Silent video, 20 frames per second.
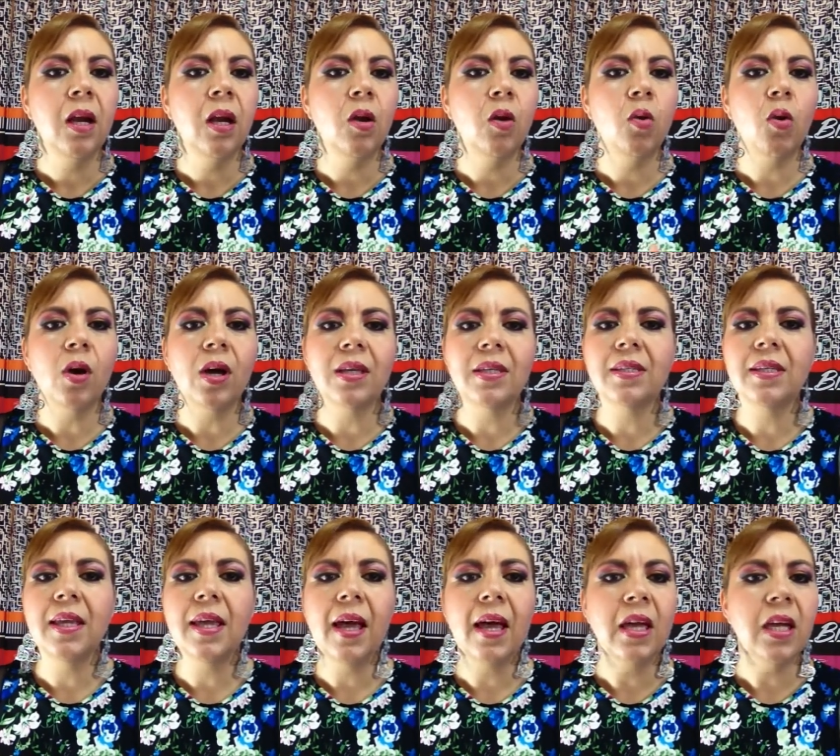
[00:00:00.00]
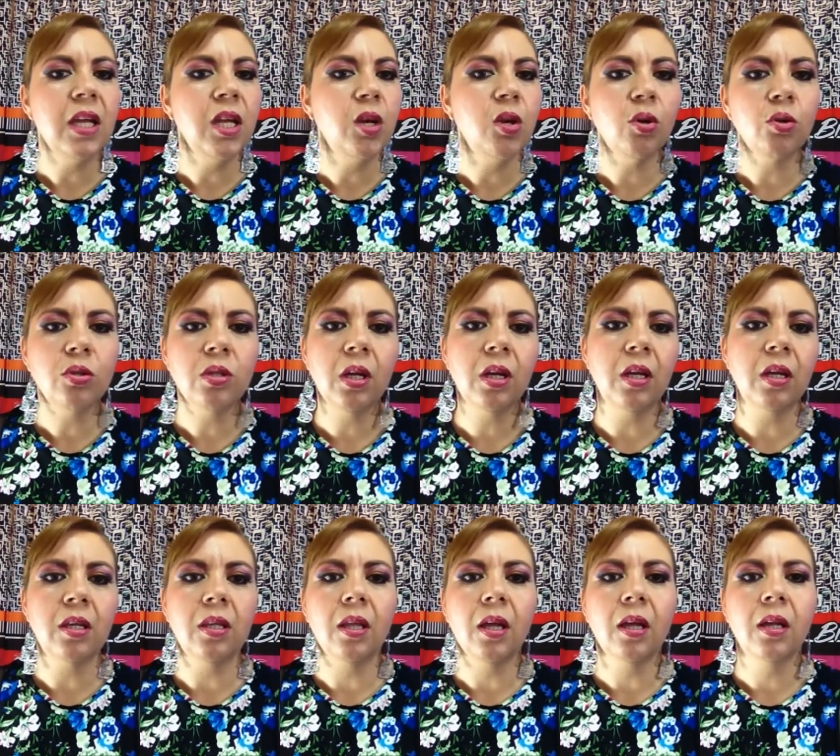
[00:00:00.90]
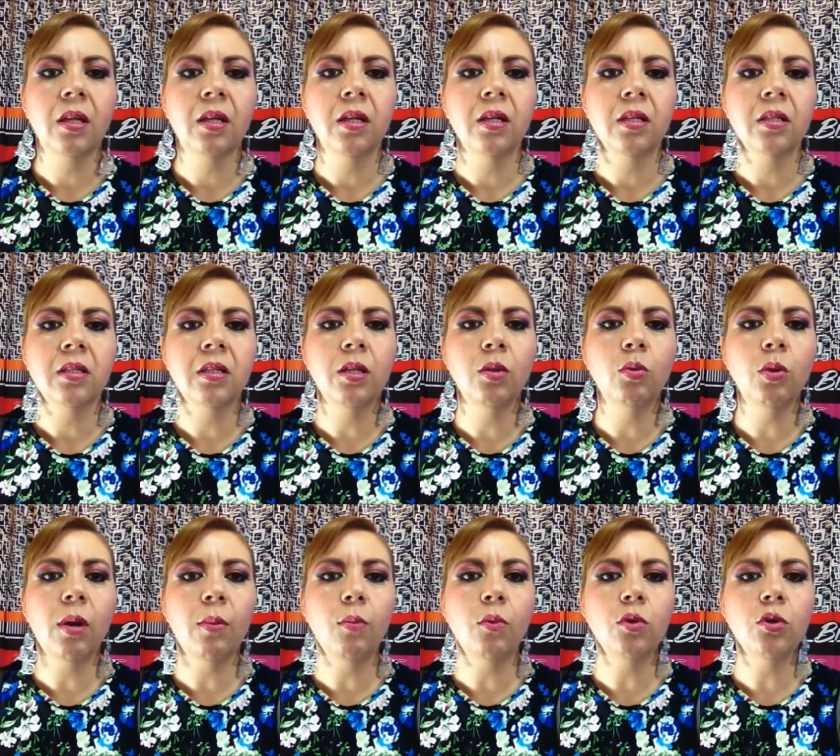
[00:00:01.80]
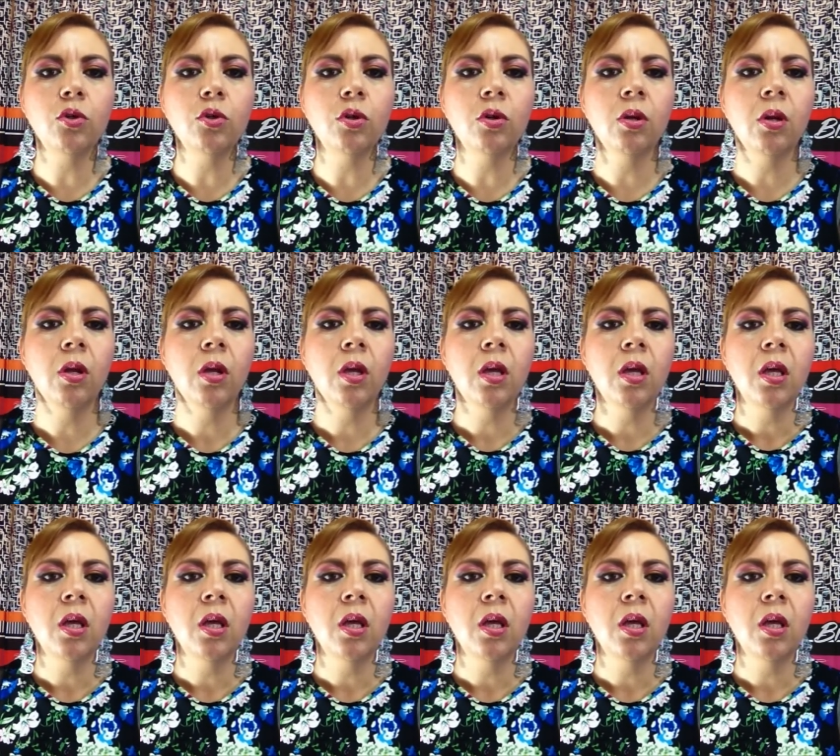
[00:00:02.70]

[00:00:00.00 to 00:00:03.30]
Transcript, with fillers: lo que sea y no se quita. Si dura mucho